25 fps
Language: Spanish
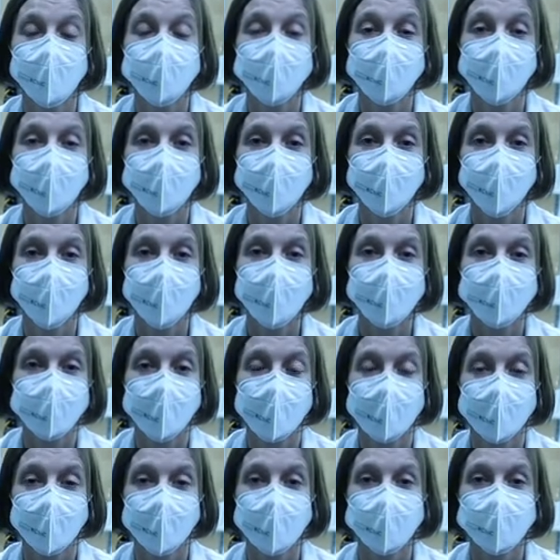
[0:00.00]
los
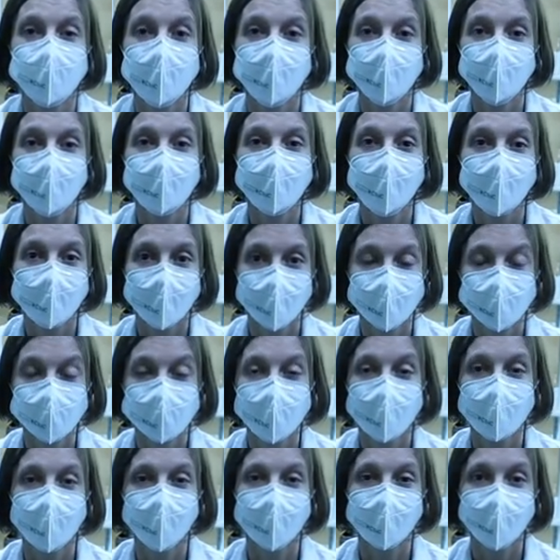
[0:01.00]
científicos nacemos sabiendo que
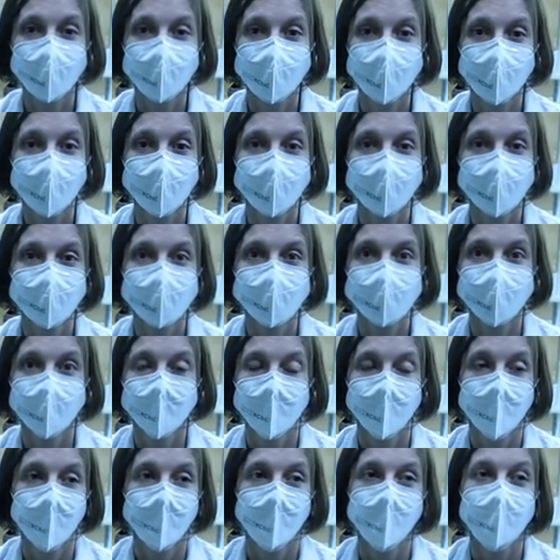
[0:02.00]
queremos ser científicos.
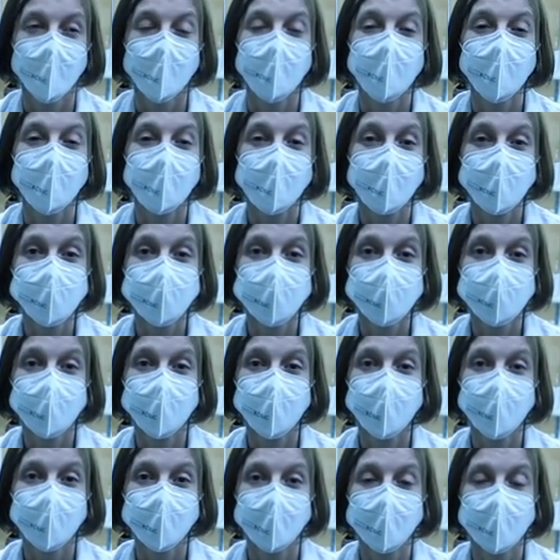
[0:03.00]
En mi
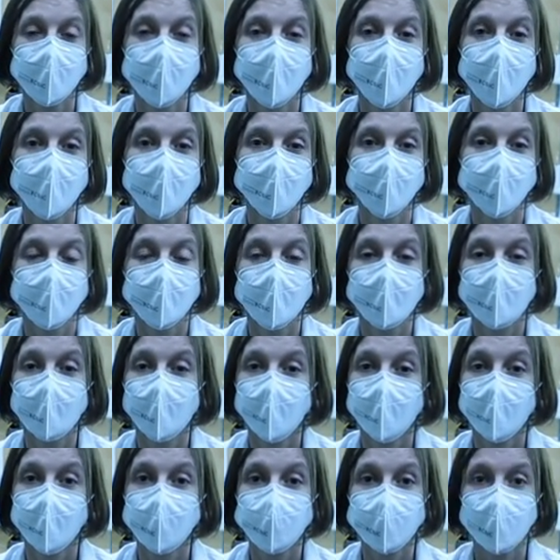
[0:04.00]
caso, en el, ni en
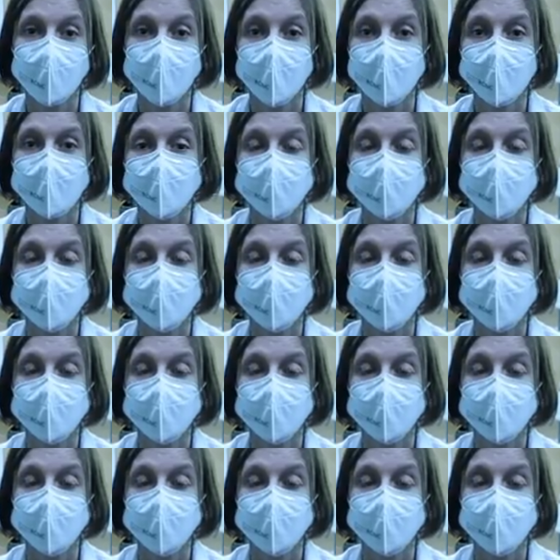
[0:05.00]
el colegio ni en el